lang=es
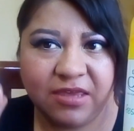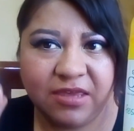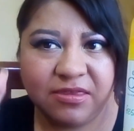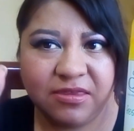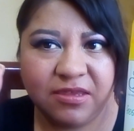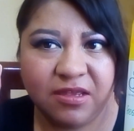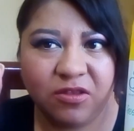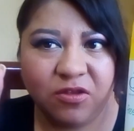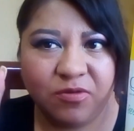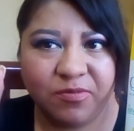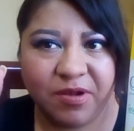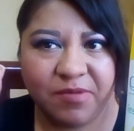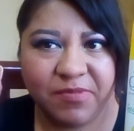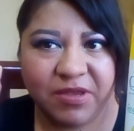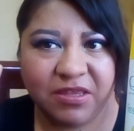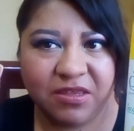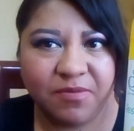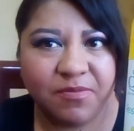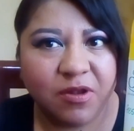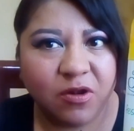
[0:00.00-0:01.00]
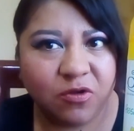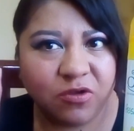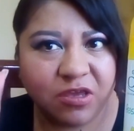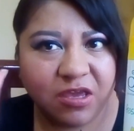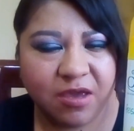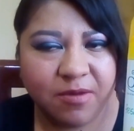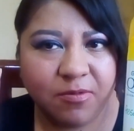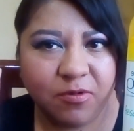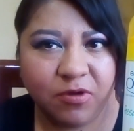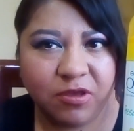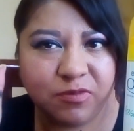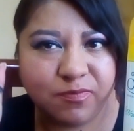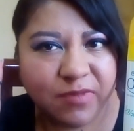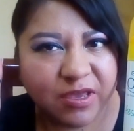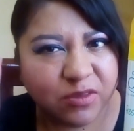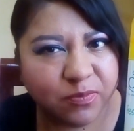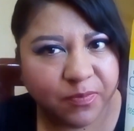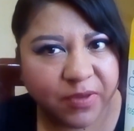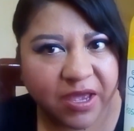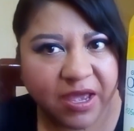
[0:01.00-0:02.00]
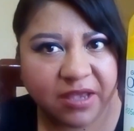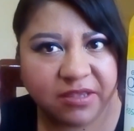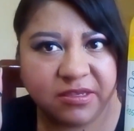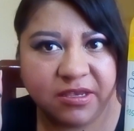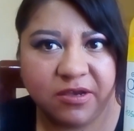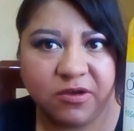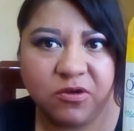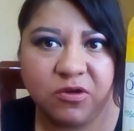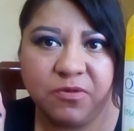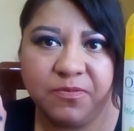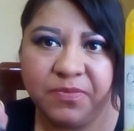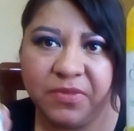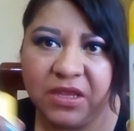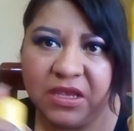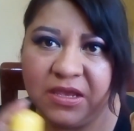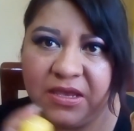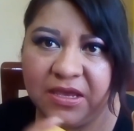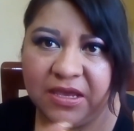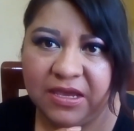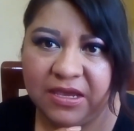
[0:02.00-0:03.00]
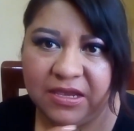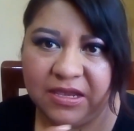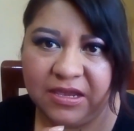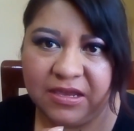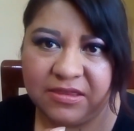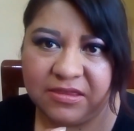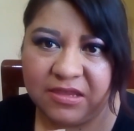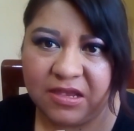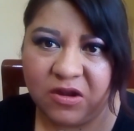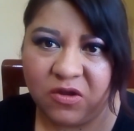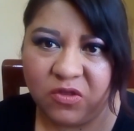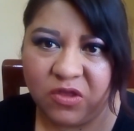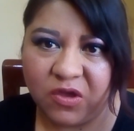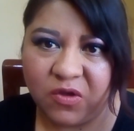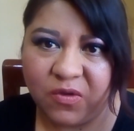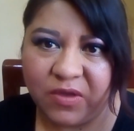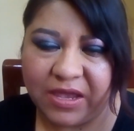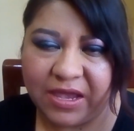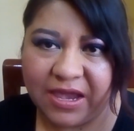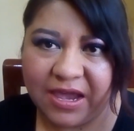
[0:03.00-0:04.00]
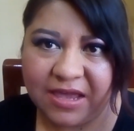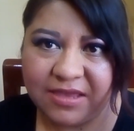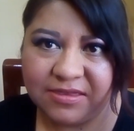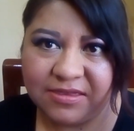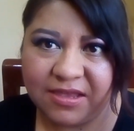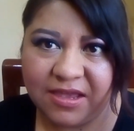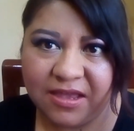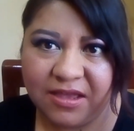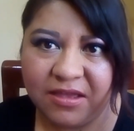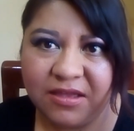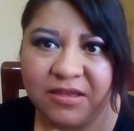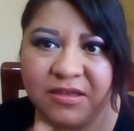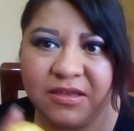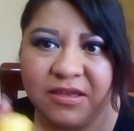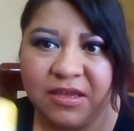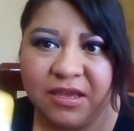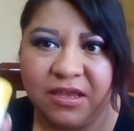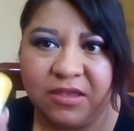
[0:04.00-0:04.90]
Este normalmente me lo llevo, es más práctico y este lo dejo en casa.